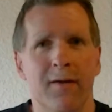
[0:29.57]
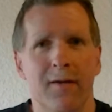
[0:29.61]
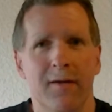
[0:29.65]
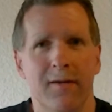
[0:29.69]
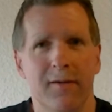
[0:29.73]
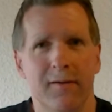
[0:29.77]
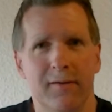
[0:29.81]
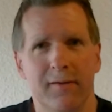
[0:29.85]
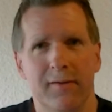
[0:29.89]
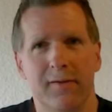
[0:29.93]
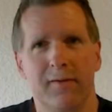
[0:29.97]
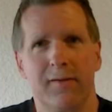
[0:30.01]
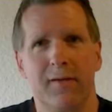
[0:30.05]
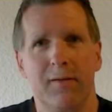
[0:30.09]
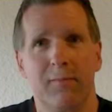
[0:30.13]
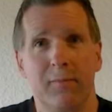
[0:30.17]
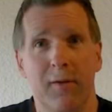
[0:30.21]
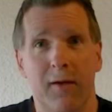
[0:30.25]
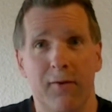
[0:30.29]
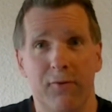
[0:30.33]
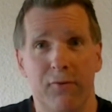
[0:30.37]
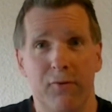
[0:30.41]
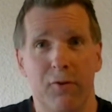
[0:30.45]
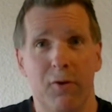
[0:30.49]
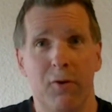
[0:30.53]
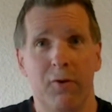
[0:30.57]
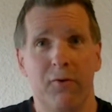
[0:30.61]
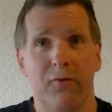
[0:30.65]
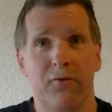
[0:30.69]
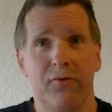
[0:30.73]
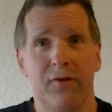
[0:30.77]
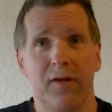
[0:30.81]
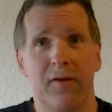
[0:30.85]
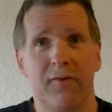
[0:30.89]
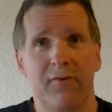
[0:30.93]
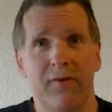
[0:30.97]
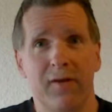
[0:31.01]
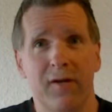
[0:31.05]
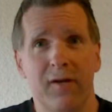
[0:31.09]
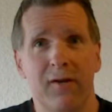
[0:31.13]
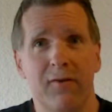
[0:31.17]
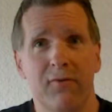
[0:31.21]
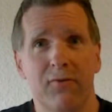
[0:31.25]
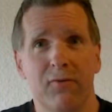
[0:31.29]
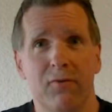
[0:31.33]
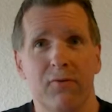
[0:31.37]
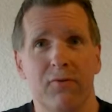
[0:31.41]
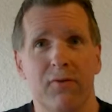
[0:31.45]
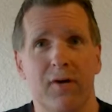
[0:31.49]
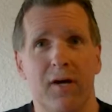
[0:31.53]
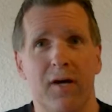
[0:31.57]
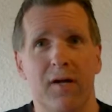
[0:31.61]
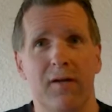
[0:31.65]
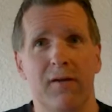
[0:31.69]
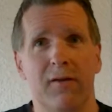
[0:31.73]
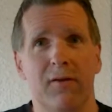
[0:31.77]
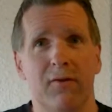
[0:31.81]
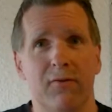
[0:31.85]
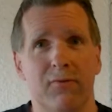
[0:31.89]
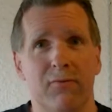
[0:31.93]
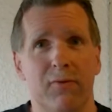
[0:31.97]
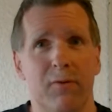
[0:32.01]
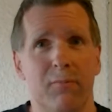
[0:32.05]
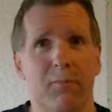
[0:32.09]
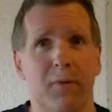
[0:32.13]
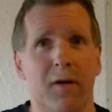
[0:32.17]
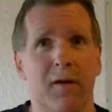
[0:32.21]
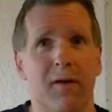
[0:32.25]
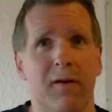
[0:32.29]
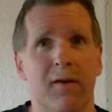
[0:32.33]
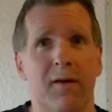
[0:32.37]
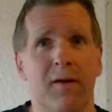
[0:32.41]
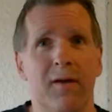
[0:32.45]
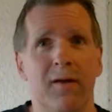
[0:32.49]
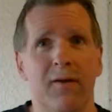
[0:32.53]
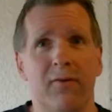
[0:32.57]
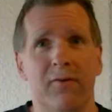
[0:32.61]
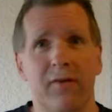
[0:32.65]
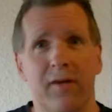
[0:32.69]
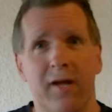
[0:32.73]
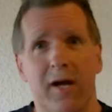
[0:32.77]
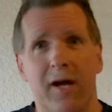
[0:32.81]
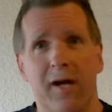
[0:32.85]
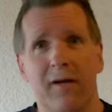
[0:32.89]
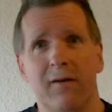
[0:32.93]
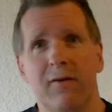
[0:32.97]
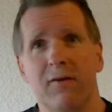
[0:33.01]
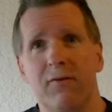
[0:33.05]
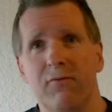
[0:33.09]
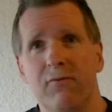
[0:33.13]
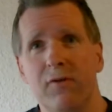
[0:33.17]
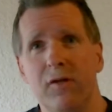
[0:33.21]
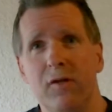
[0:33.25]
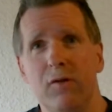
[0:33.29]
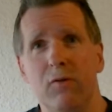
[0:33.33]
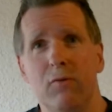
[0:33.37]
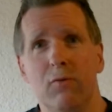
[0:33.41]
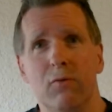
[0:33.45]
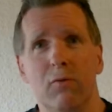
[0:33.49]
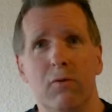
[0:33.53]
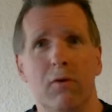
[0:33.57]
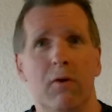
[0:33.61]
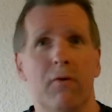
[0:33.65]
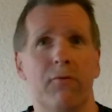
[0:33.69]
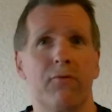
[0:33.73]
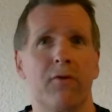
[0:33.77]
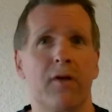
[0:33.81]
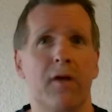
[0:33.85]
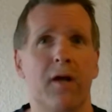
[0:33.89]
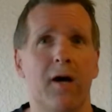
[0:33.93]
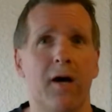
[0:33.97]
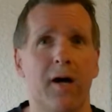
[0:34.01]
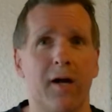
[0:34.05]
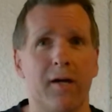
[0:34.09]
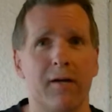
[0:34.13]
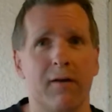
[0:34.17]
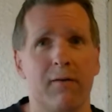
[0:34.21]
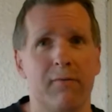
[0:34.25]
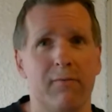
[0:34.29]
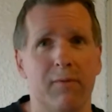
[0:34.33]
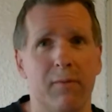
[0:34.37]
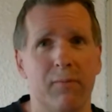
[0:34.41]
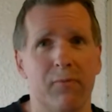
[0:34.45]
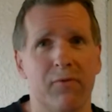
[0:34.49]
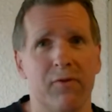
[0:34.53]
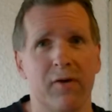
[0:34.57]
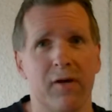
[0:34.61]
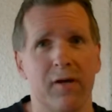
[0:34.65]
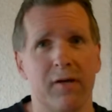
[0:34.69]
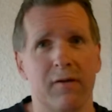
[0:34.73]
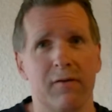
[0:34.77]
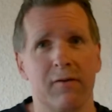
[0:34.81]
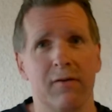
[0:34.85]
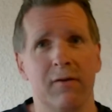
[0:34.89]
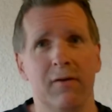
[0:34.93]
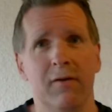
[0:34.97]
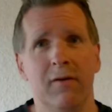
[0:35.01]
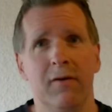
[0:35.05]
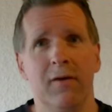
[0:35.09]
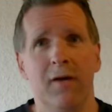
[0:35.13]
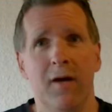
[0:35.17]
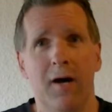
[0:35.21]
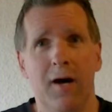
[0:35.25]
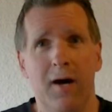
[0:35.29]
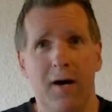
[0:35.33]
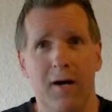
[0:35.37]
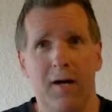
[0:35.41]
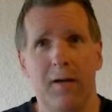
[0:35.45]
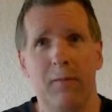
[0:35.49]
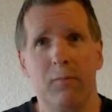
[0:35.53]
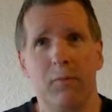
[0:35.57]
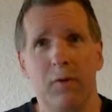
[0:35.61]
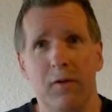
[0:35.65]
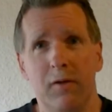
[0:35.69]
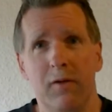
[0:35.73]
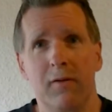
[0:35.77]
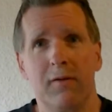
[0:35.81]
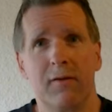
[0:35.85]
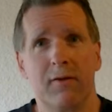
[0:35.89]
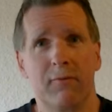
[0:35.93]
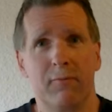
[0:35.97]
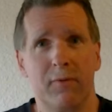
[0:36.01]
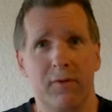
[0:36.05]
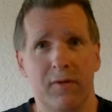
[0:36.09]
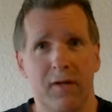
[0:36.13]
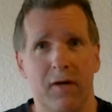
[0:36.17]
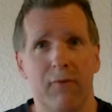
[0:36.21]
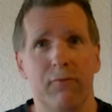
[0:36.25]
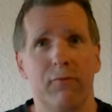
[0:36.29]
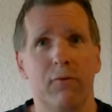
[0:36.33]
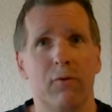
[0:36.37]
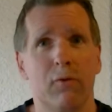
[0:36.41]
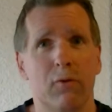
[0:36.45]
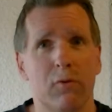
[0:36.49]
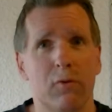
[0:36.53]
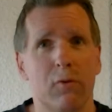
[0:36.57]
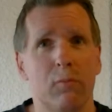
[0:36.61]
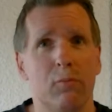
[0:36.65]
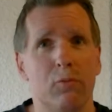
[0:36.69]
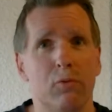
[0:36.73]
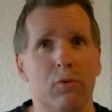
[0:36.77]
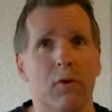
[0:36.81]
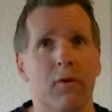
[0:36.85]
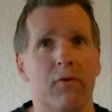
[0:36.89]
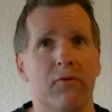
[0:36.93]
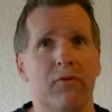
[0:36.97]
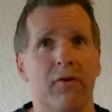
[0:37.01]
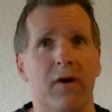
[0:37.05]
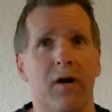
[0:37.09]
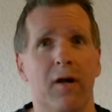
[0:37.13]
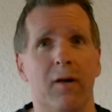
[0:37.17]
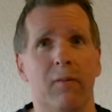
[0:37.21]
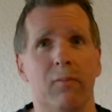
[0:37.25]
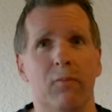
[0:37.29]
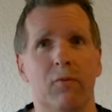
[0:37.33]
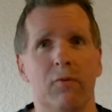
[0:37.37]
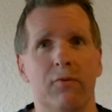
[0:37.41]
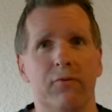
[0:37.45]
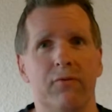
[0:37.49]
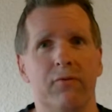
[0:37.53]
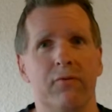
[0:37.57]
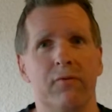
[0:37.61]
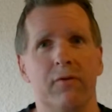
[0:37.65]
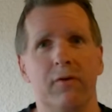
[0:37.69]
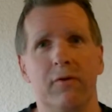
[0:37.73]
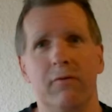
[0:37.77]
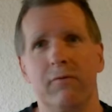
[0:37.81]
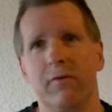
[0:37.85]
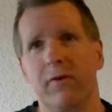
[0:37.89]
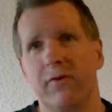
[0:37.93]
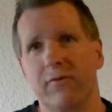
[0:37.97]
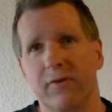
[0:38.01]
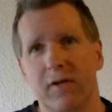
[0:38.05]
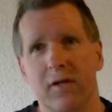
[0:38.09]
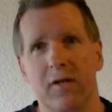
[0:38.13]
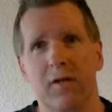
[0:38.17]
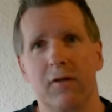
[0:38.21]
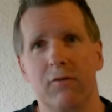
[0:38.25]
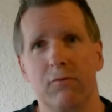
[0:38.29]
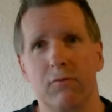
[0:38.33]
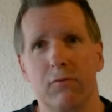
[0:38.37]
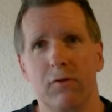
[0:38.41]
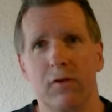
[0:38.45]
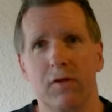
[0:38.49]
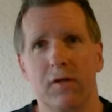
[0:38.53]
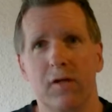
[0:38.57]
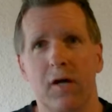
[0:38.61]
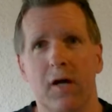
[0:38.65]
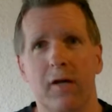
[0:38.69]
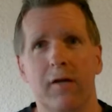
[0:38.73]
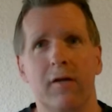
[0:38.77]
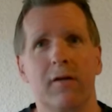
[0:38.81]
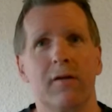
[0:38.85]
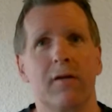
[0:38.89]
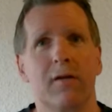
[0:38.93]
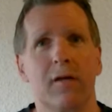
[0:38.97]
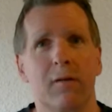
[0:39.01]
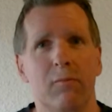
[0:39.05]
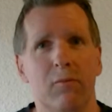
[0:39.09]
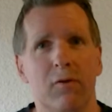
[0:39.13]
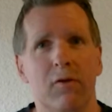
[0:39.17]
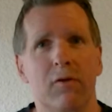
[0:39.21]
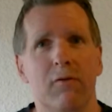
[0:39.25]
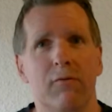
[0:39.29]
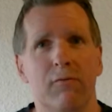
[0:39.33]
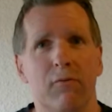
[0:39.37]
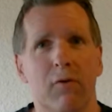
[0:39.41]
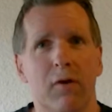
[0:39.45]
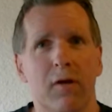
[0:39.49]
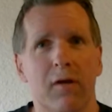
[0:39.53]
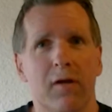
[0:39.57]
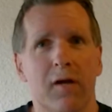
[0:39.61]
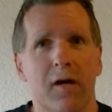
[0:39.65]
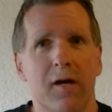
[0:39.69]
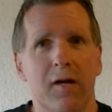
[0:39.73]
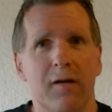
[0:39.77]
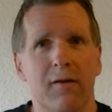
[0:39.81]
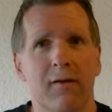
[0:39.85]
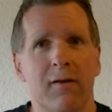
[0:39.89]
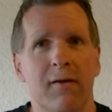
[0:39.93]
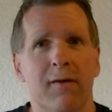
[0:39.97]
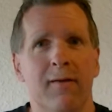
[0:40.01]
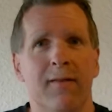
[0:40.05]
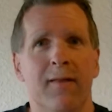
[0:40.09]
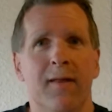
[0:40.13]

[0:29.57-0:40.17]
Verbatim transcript: Äh, demnach soll es tatsächlich so sein, dass wenn man sein eigenes Video auf seiner eigenen Webseite einbindet, dass man dafür noch Gebühren zahlen muss. Ne? Und das geht natürlich gar nicht, da gebe ich dir völlig recht.